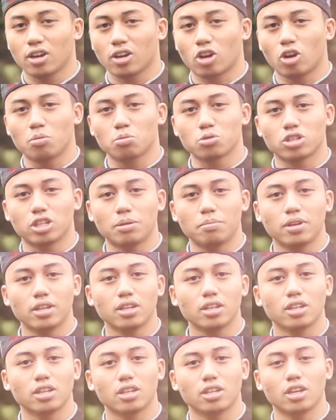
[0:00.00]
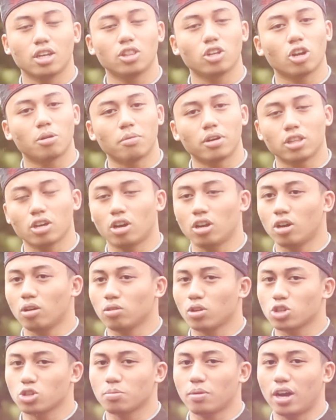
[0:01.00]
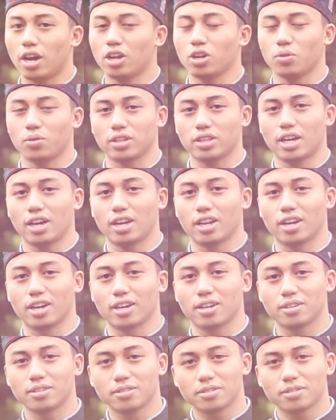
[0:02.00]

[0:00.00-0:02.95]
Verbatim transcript: Kaum muslimin yang dirahmati oleh Allah Subhanahu wa taala.